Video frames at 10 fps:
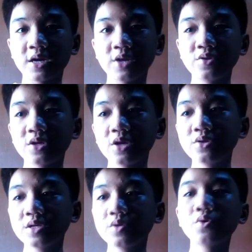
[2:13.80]
Gan
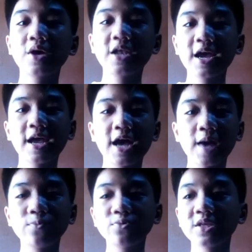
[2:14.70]
ganun siguro kalaki ang
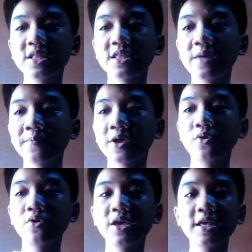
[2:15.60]
aabutin ng dami
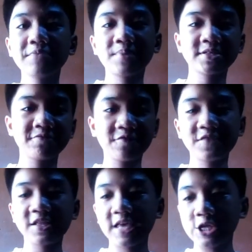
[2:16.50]
o higit pa sa
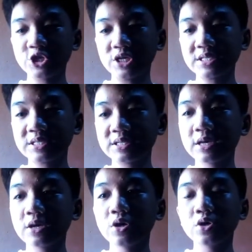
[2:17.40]
15 inches.
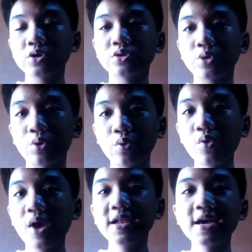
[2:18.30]
So,
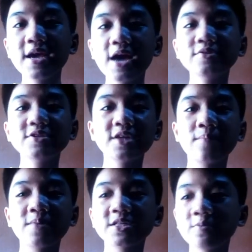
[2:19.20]
kung alagaan nyo siya,
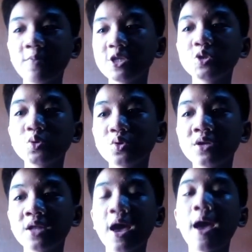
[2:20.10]
mas make sure
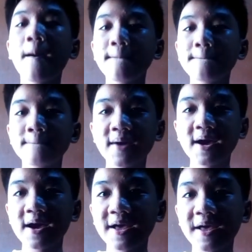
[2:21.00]
na
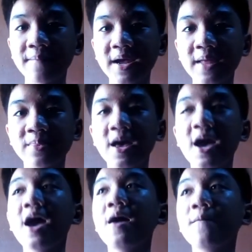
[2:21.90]
ma
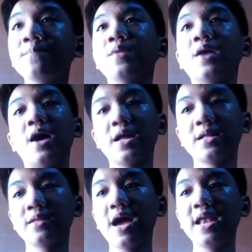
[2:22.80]
maganda at
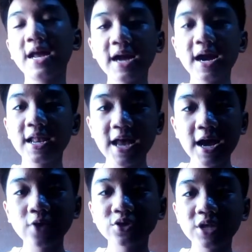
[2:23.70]

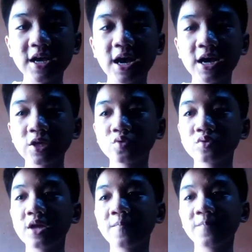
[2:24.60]
alagang-alaga nyo talaga ang
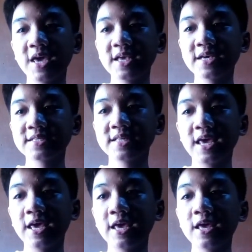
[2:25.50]
inyong dumpkin
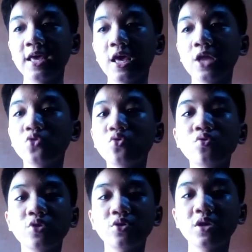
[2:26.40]
kasi
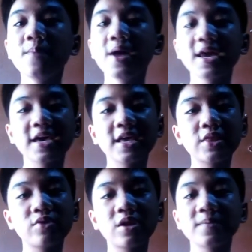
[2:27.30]
ito, yung iba
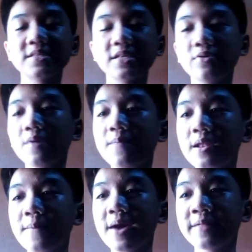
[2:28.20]
nakikita ko naman, yung iba
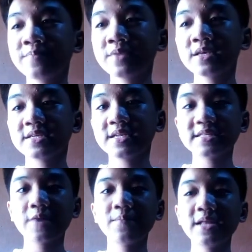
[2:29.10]
naman,
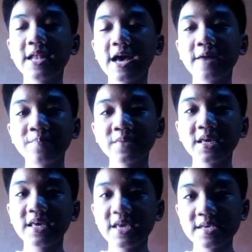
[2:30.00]
dinasabi nila
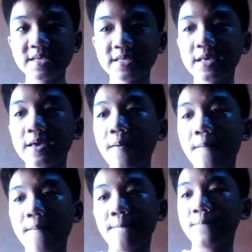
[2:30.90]
is
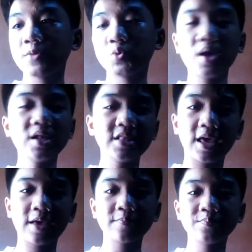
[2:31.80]

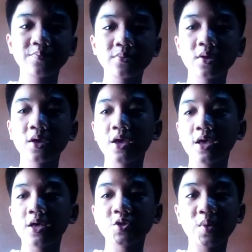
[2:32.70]
swerte.
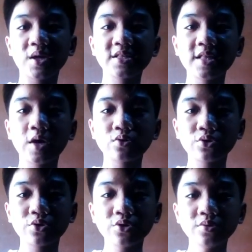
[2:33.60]
Swerte daw
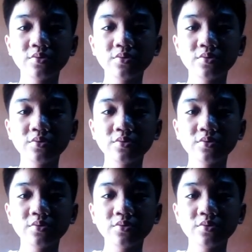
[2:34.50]
ito.